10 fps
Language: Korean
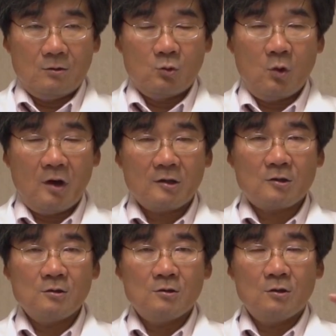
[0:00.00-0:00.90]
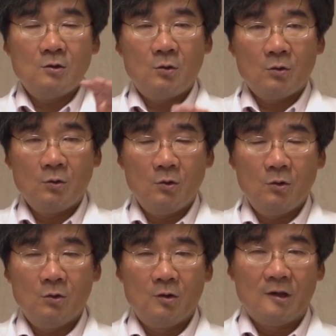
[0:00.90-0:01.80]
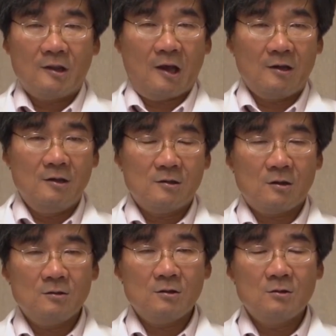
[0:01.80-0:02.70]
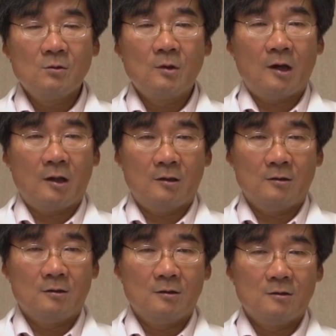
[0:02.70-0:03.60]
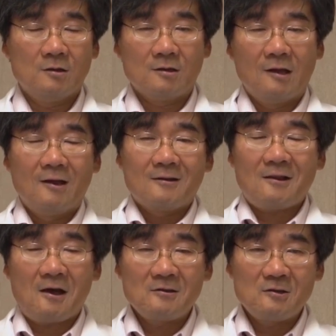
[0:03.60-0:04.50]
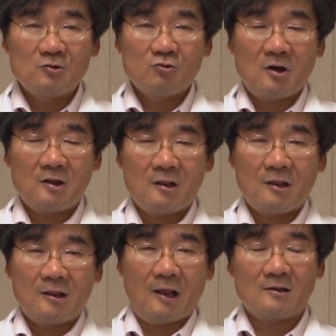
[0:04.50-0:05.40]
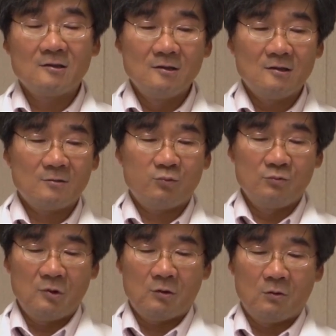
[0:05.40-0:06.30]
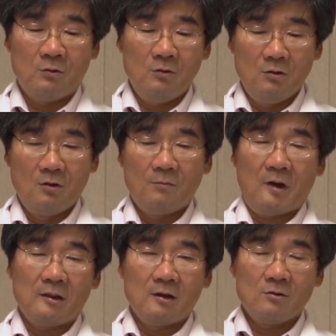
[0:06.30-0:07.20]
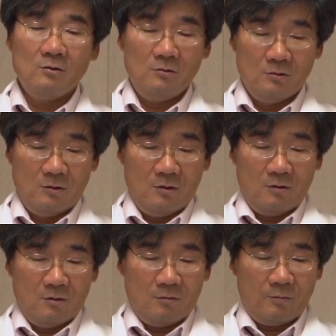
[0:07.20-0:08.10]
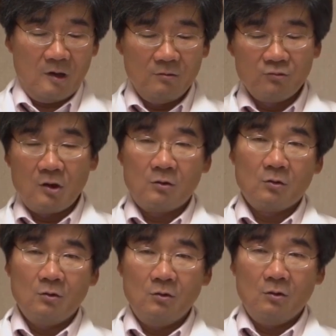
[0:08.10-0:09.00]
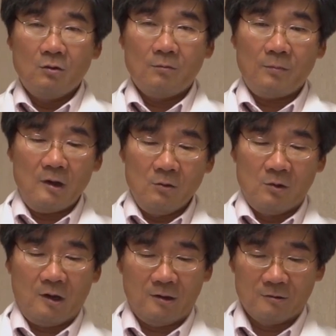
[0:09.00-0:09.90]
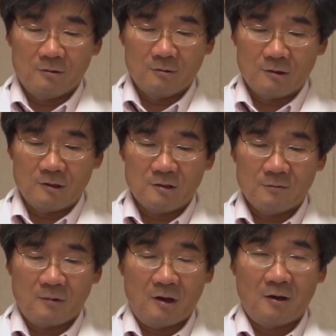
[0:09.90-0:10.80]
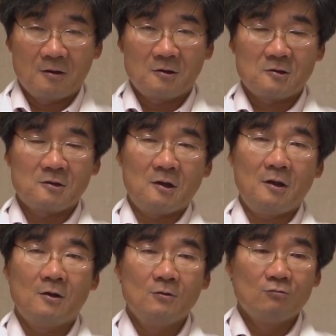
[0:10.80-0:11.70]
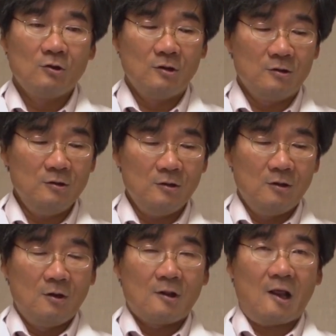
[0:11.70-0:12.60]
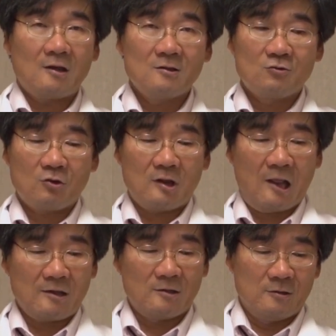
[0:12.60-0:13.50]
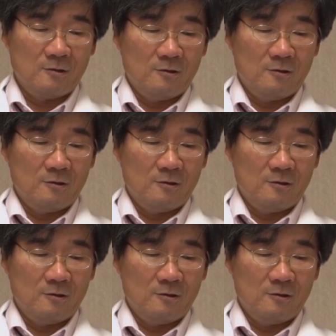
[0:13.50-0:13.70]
소화가 천천히 되고 당이 천천히 올라가는 즉 당지수가 낮은 식품이 있고 반대로 빨리 분해되고 빨리 올라가는 그런 것들이 있습니다. 그랬을 때 우리는 당지수가 낮은